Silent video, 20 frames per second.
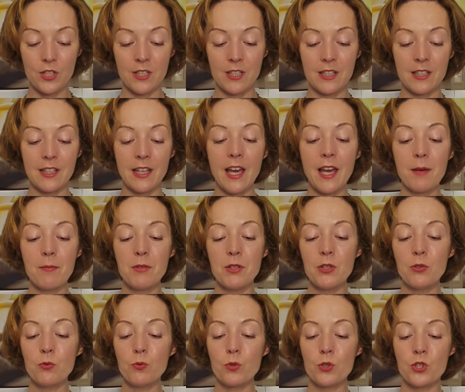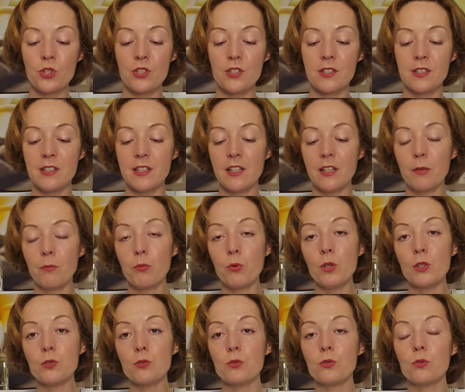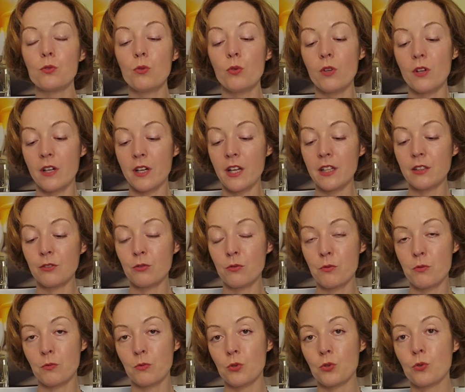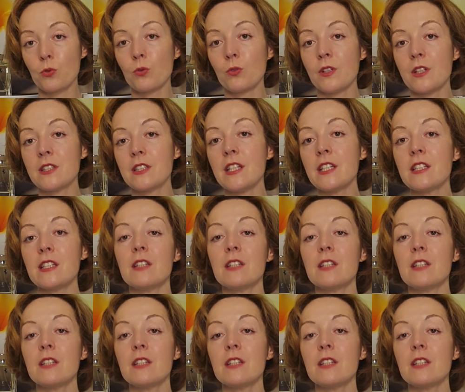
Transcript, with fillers: Я им не очень сильно пользуюсь, но рада, в общем-то, что он у нас есть.